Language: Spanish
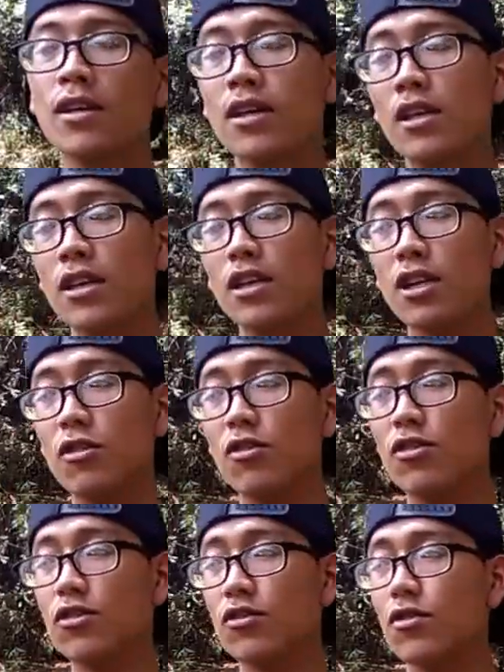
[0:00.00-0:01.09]
Y es
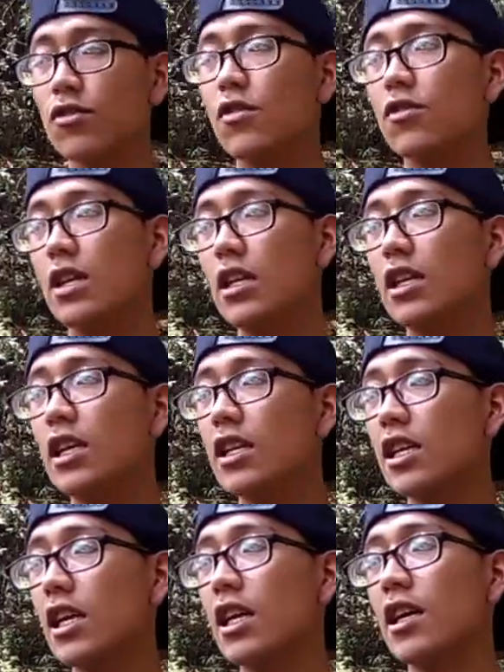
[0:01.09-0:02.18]
glorioso sentir
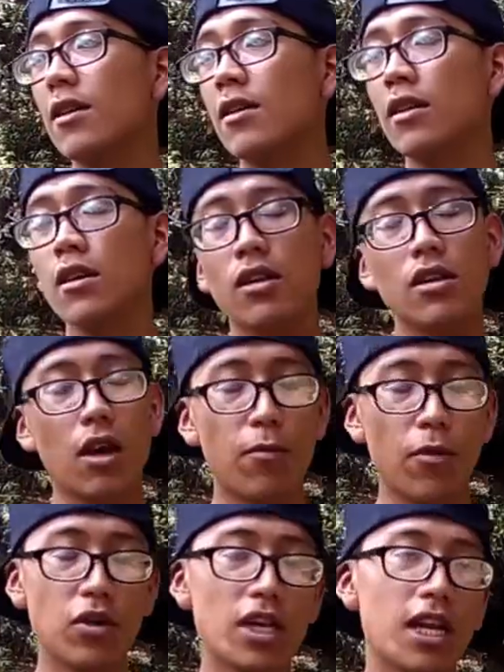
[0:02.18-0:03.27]
que
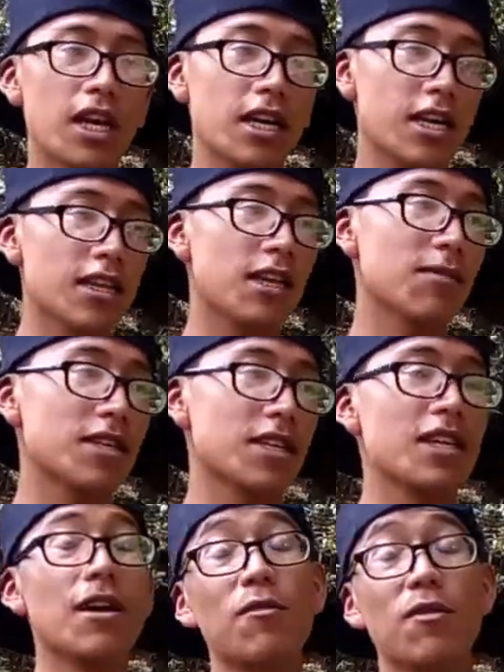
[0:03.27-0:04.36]
apoya, a la gente, más que
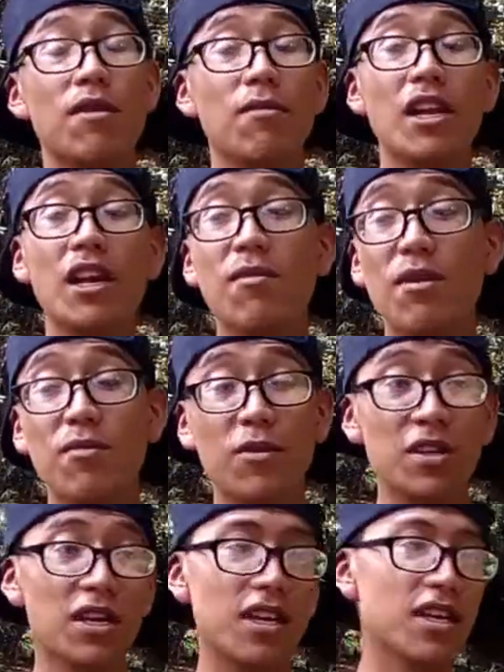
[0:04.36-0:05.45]
nada mi familia me
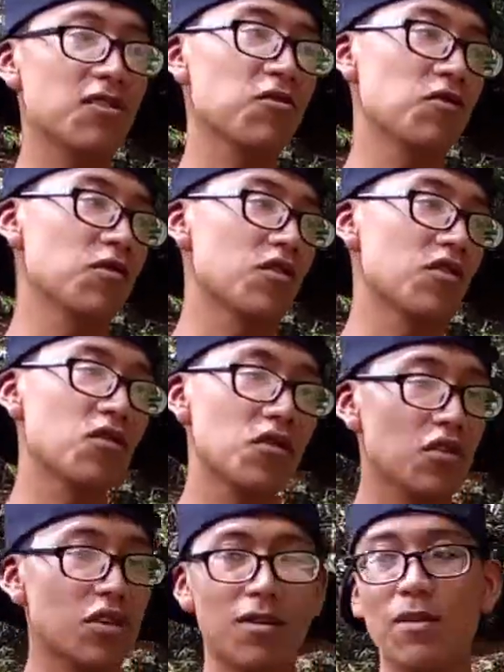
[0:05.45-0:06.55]
apoya, es un
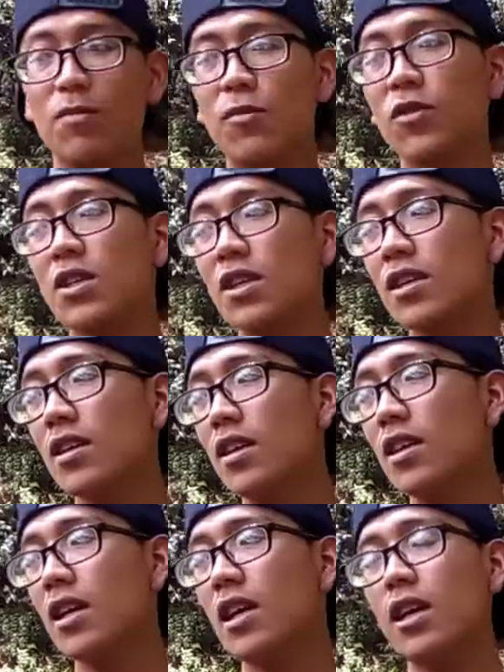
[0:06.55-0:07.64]
orgullo que me apoyen
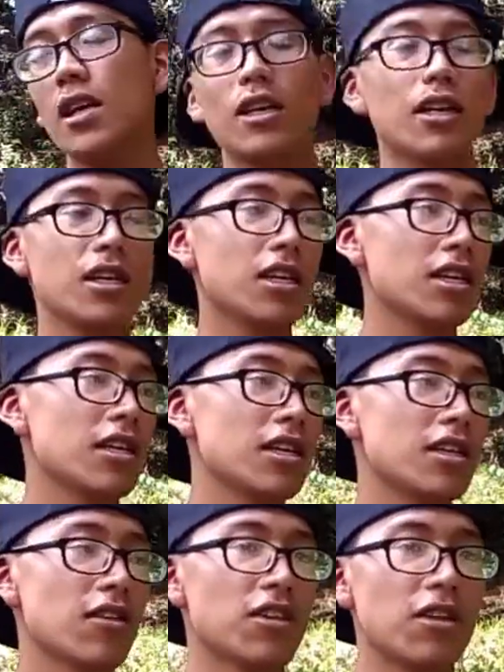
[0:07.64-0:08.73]
y
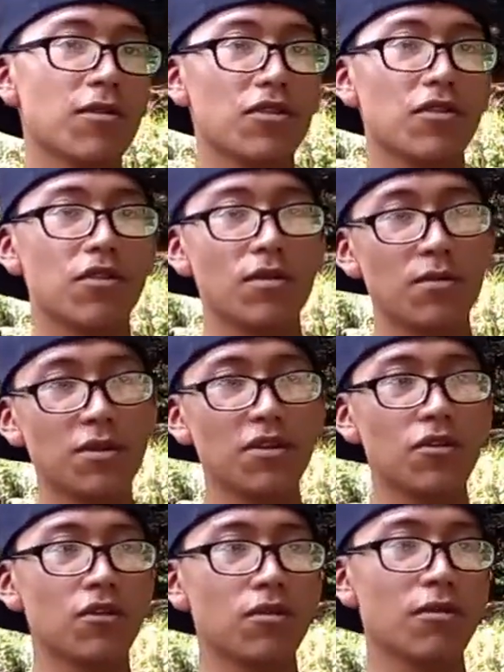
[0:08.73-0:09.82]
se lo debo todo a mi
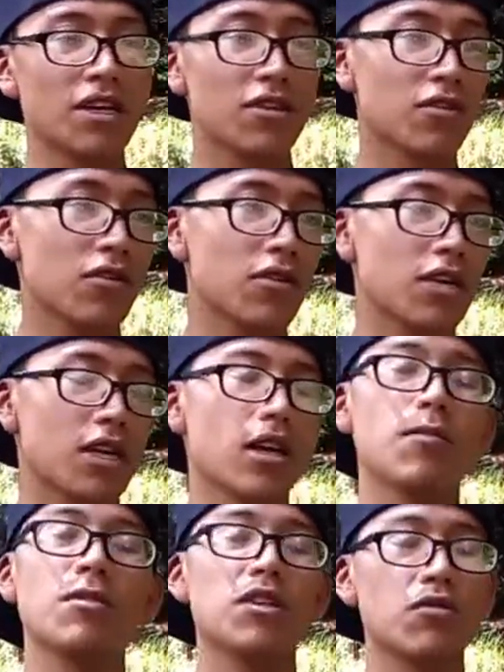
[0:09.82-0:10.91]
amigo Michael, que él
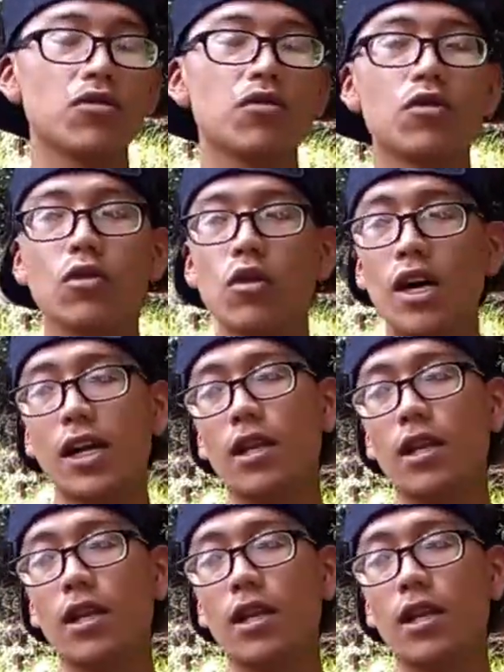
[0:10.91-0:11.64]
me indució a